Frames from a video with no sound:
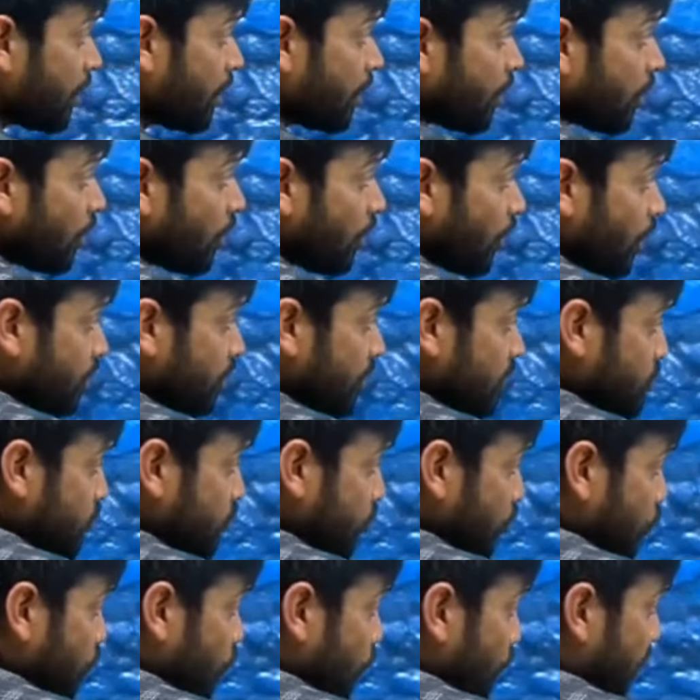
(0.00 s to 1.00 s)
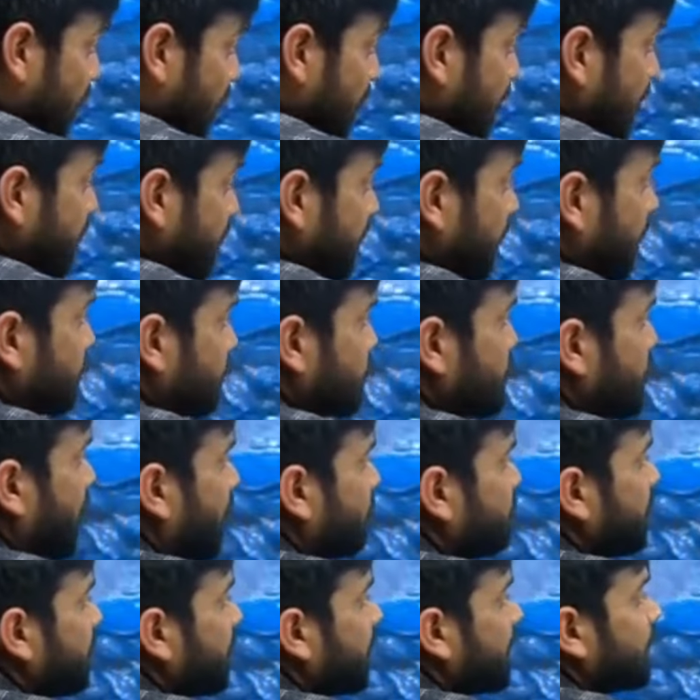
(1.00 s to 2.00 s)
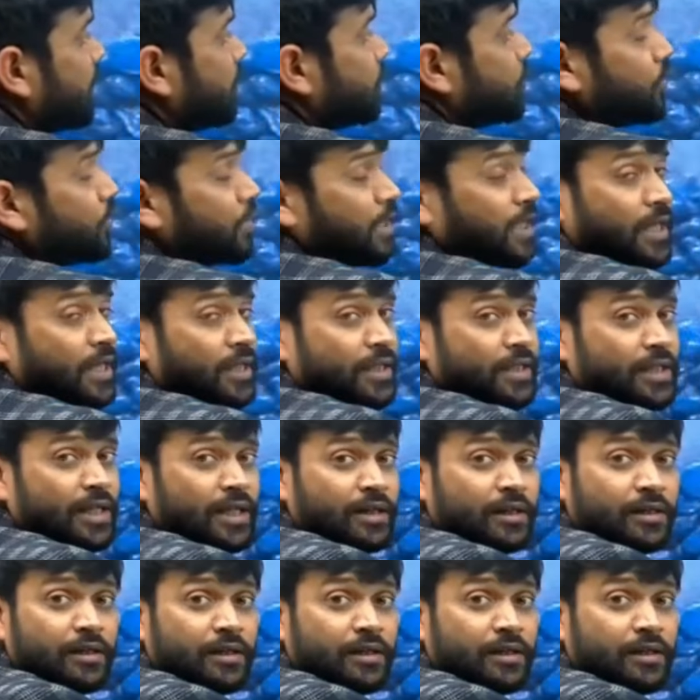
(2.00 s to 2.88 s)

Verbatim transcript: और बच्चों ऊपर की तरफ जो आप देख रहे हो एरियल